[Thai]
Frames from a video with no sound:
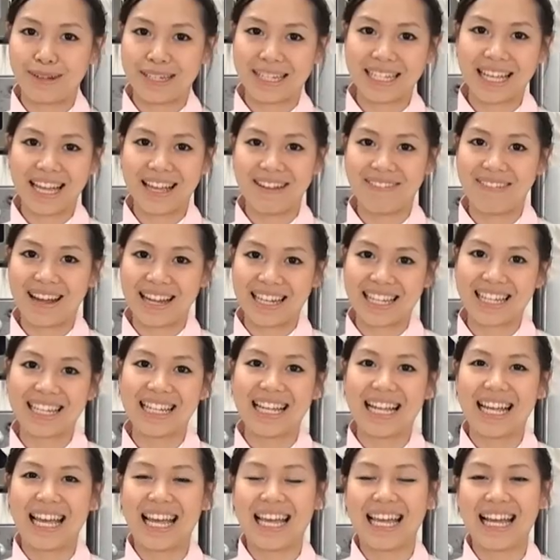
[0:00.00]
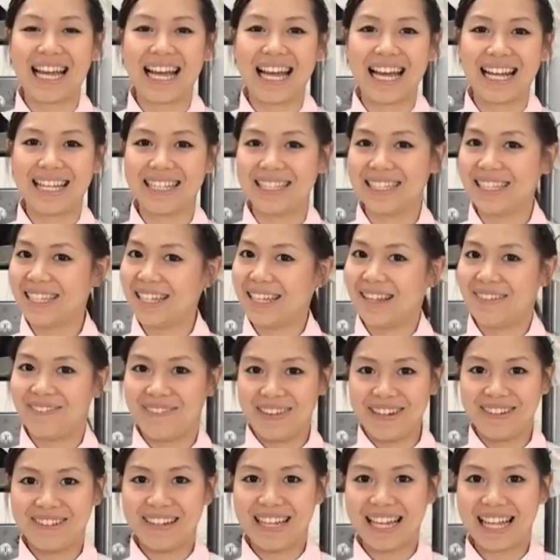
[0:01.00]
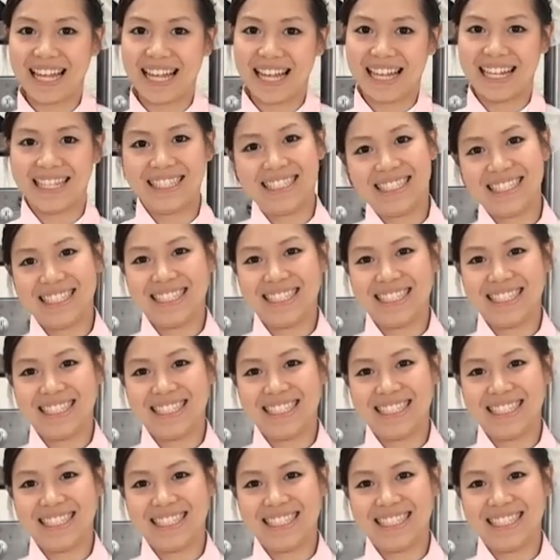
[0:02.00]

ม้วนไข่หวานกันยังไงค่ะไปดูเลยค่ะ